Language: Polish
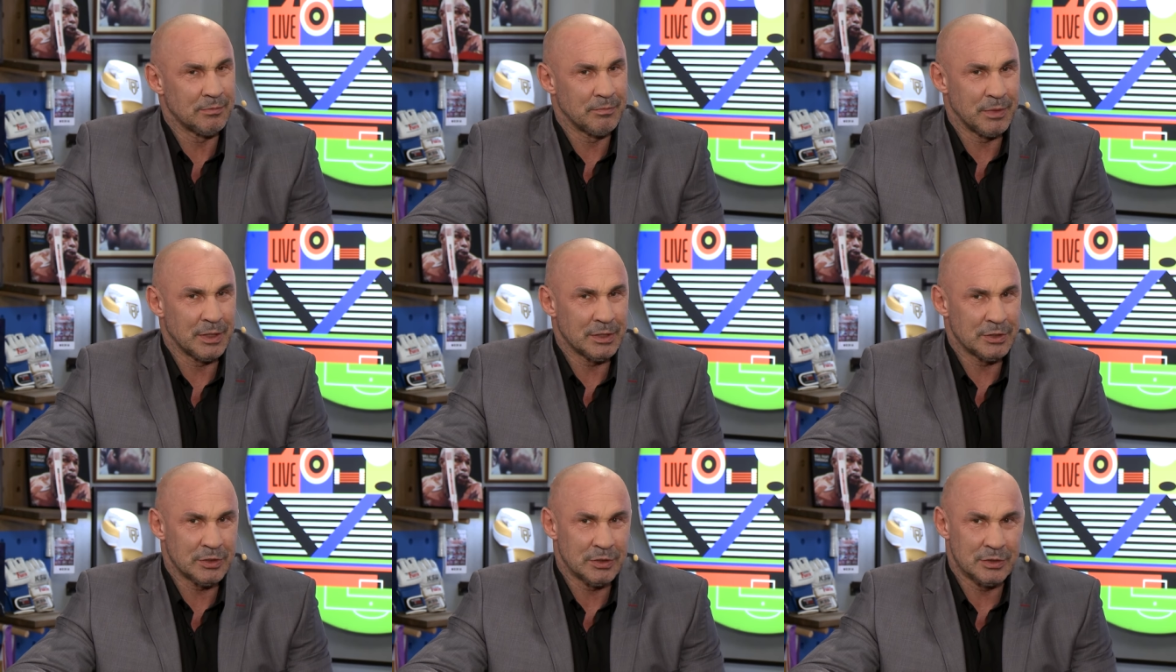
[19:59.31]

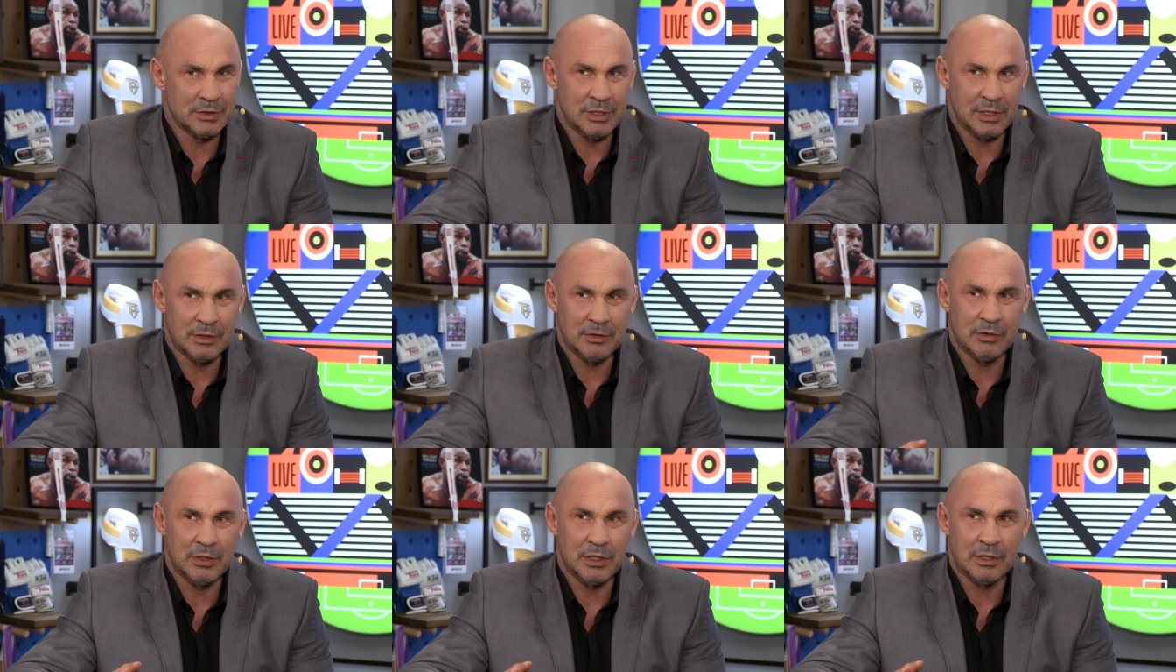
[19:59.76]
patrząc
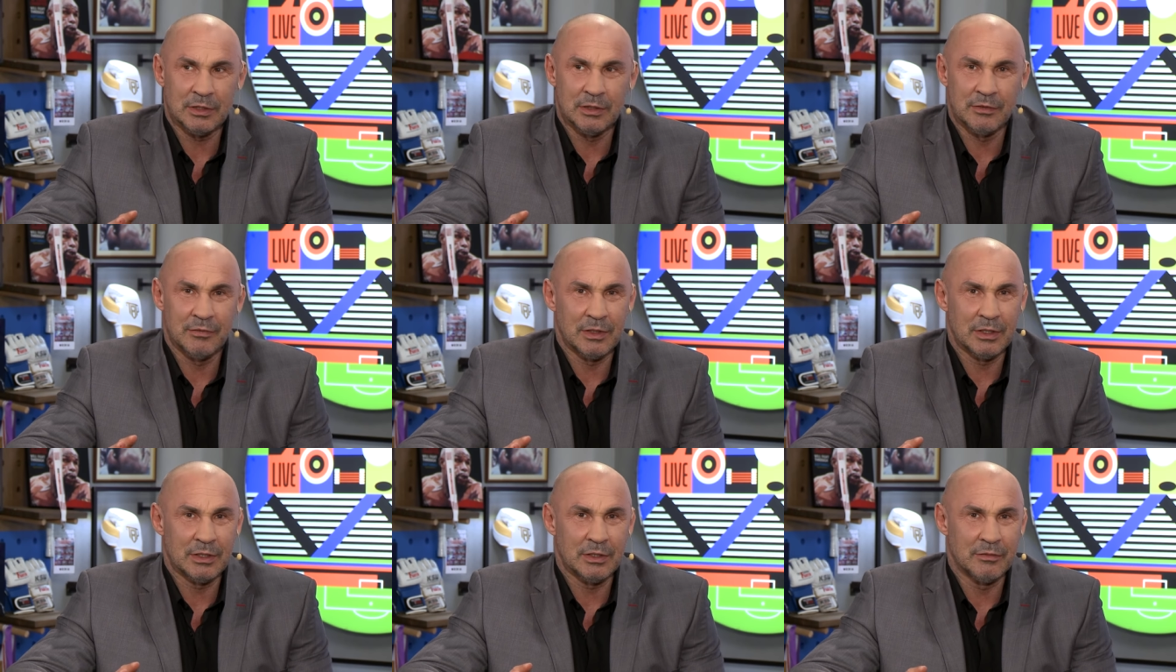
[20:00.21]
na to, jak
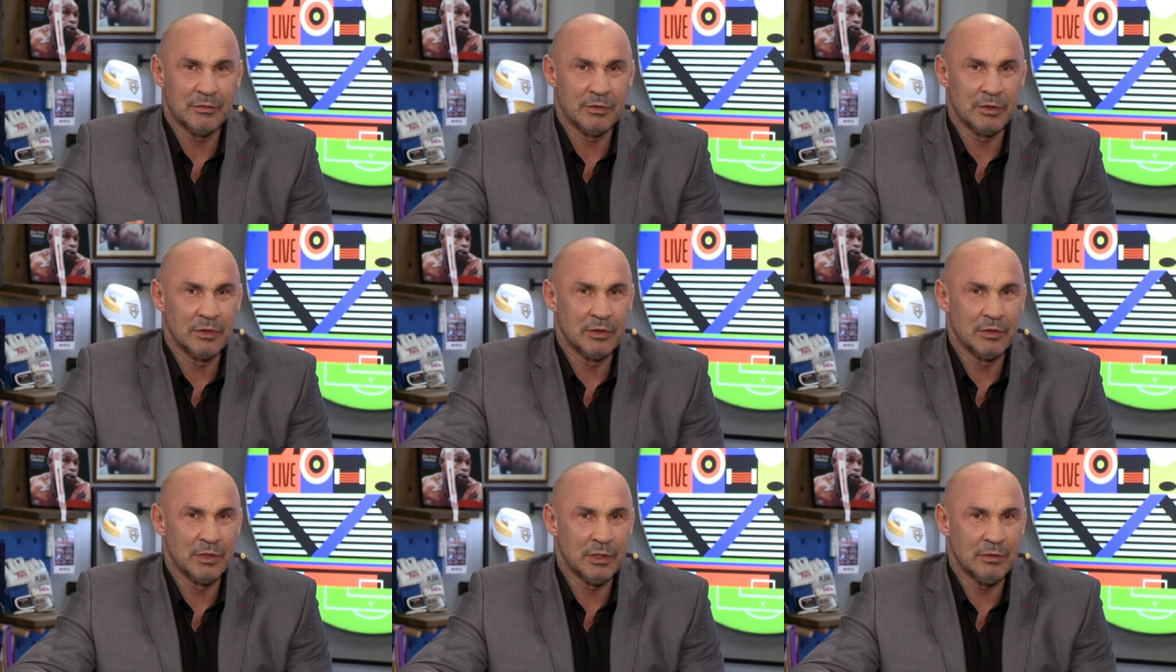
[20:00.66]
ta walka
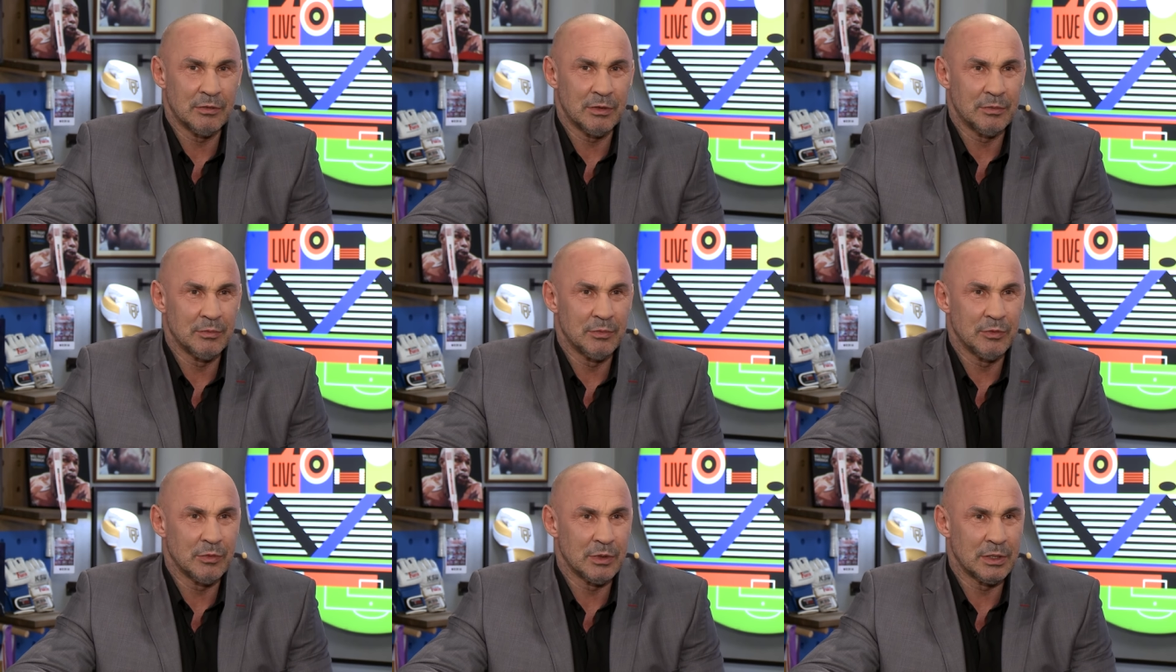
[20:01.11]

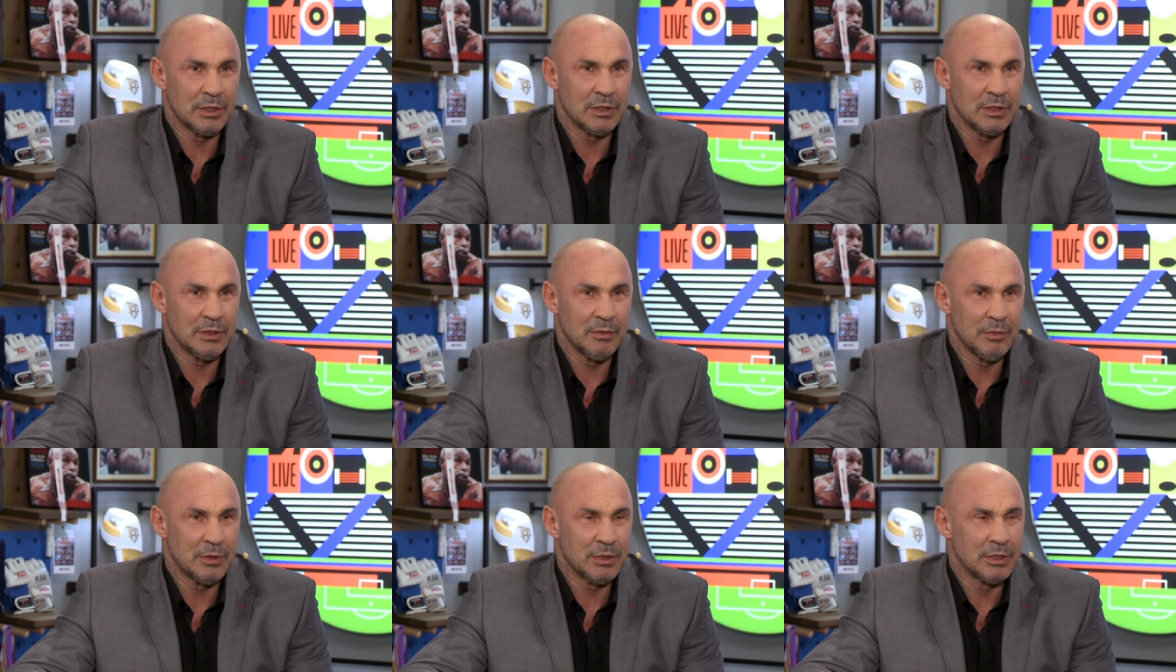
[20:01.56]
wyglądała, była
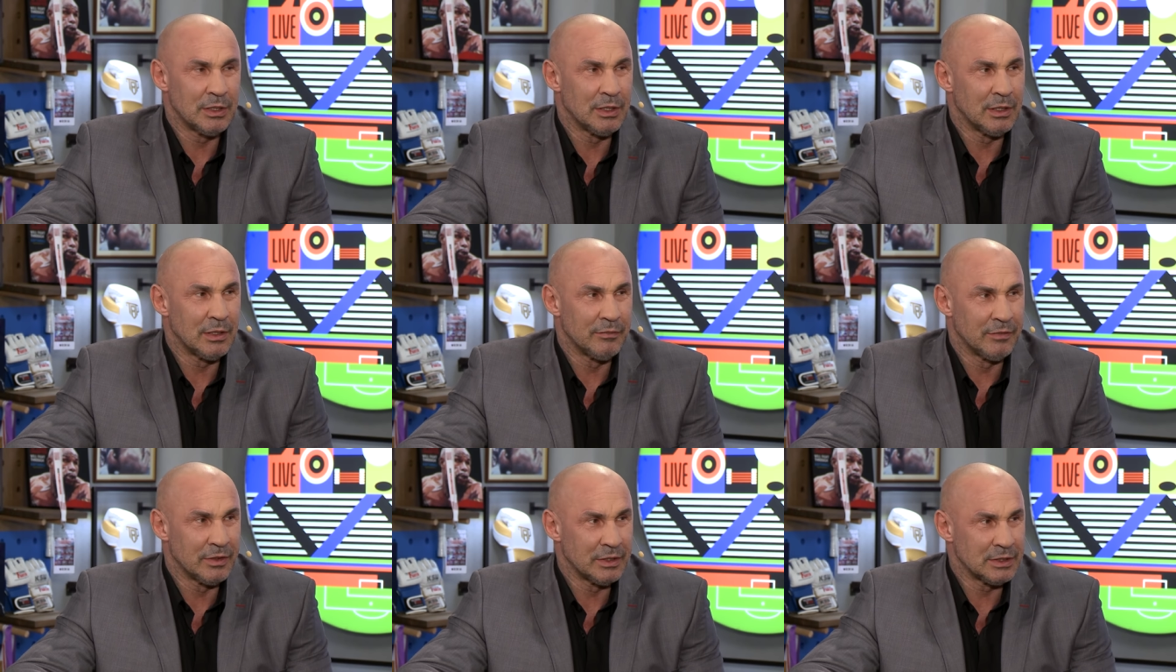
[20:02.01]
chyba
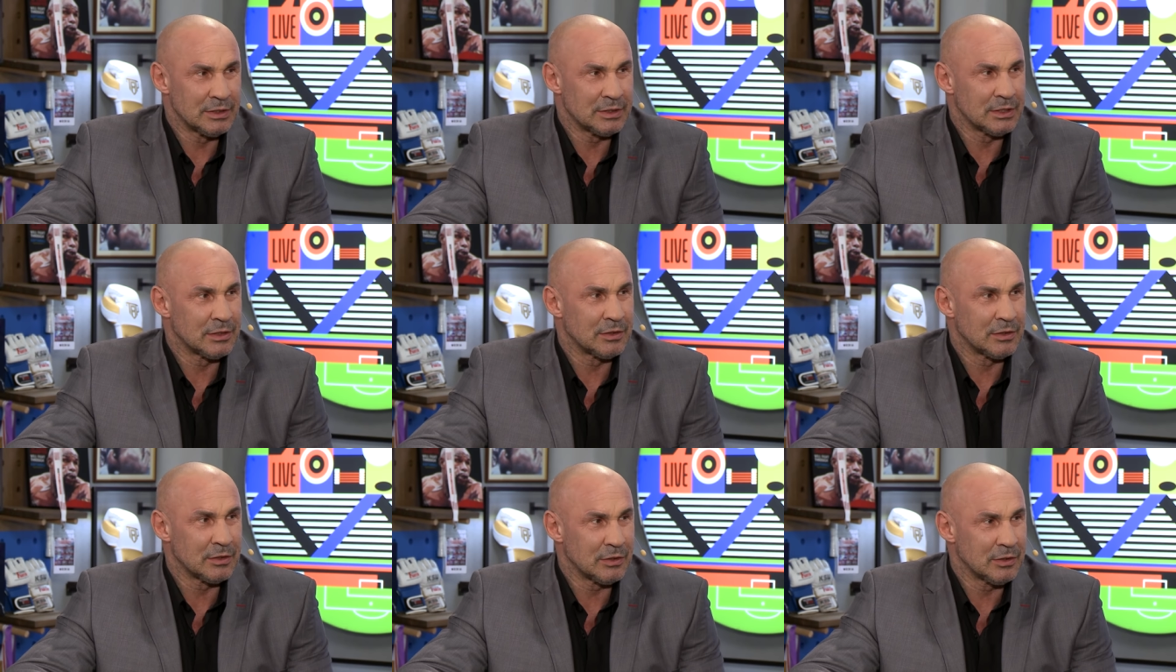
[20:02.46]
dla
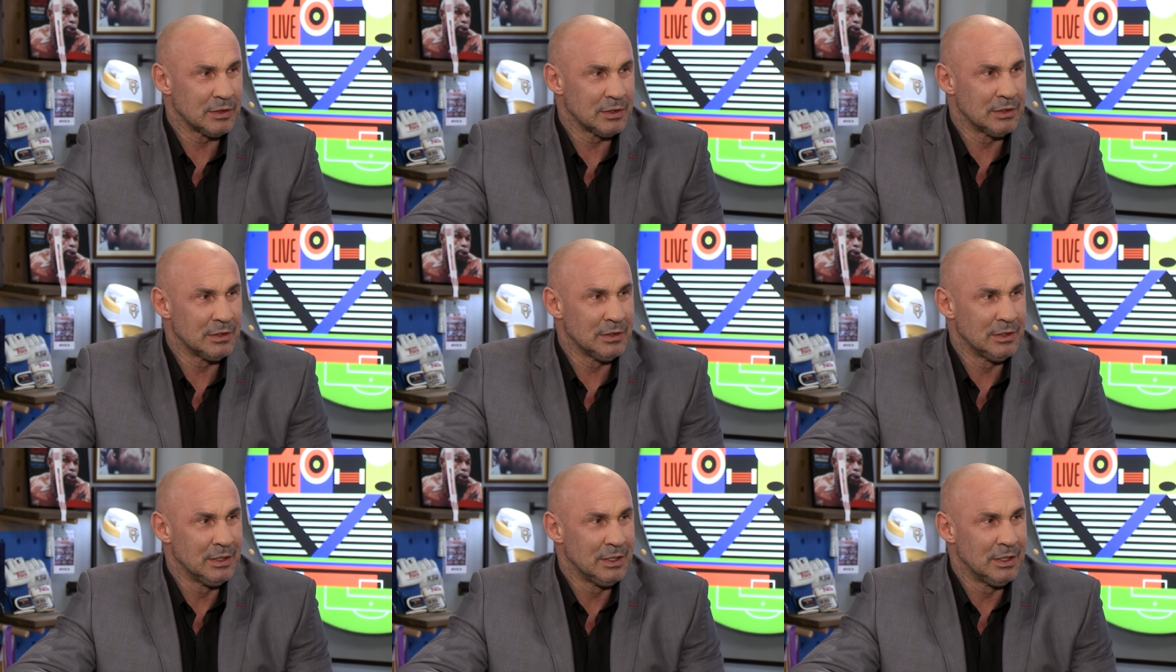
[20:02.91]
Alvareza
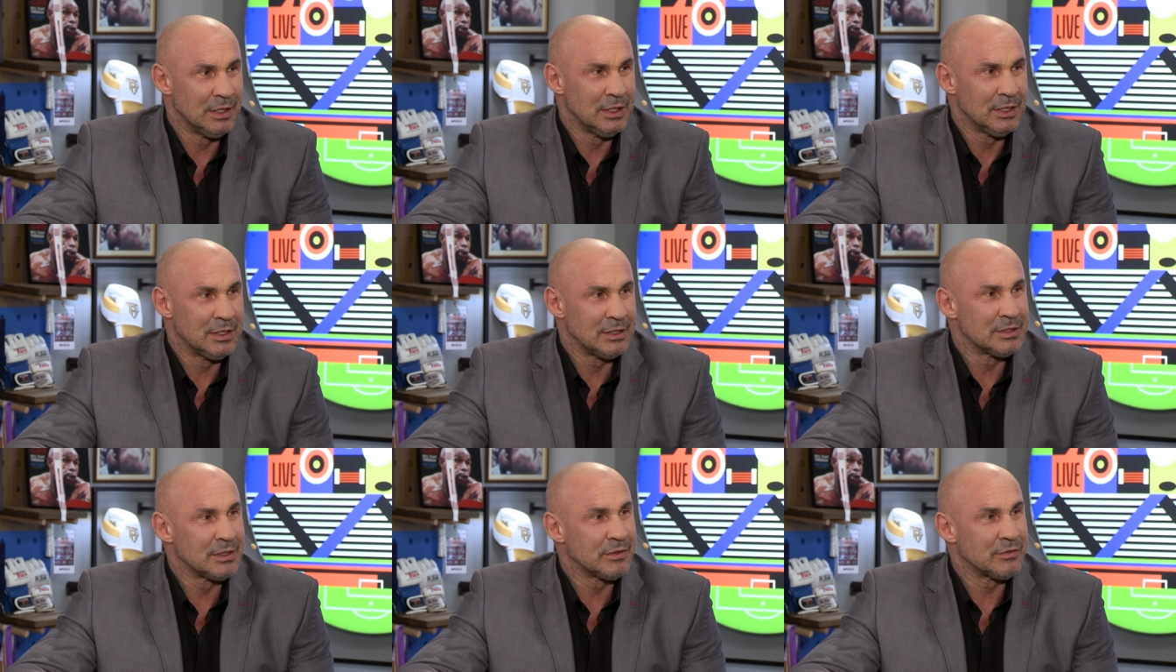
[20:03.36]
trochę
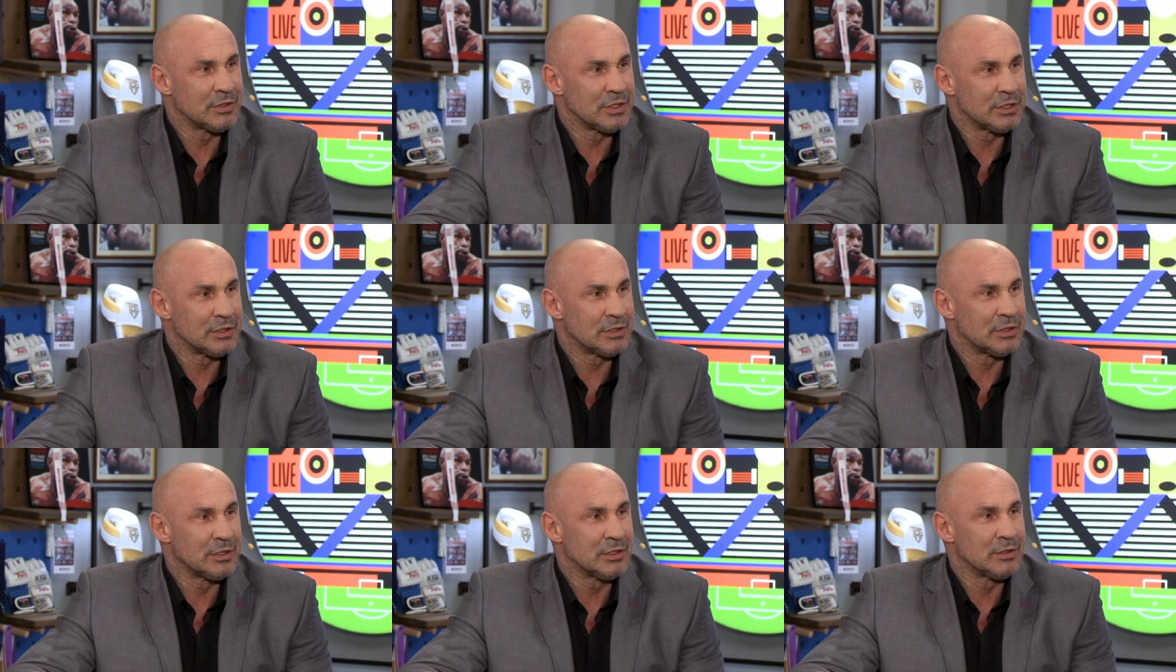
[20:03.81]
za
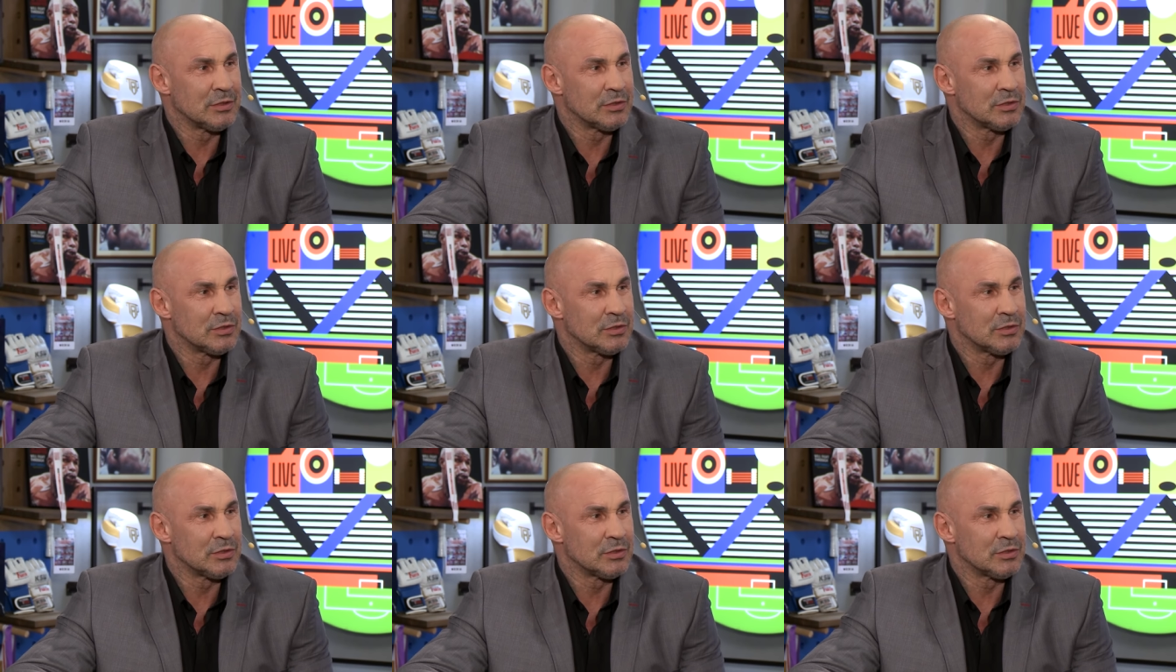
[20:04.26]
wcześnie. No,